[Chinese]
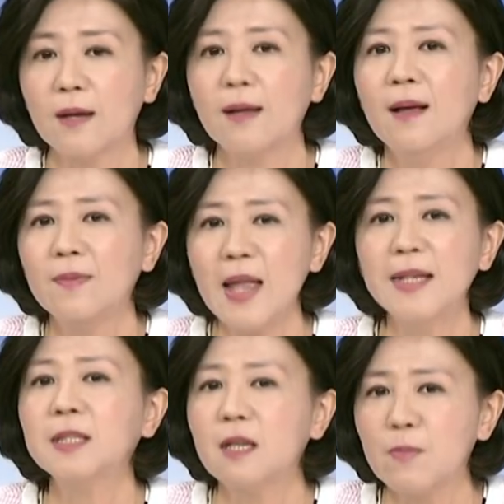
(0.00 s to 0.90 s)
可以，
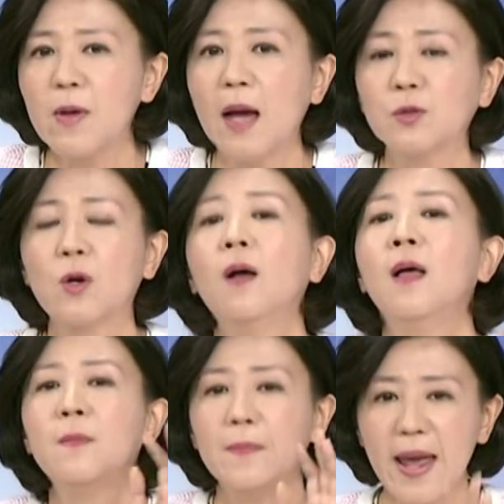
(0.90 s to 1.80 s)
但是你不要说
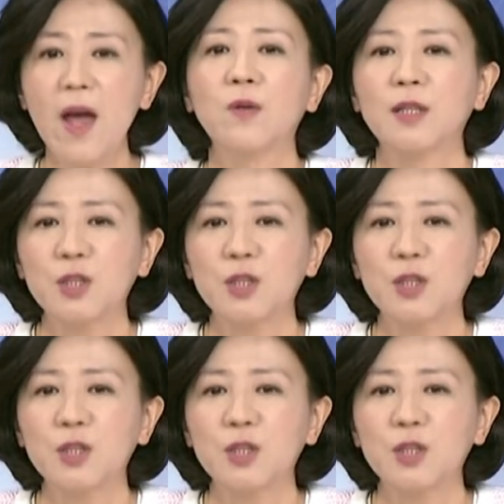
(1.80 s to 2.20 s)
没有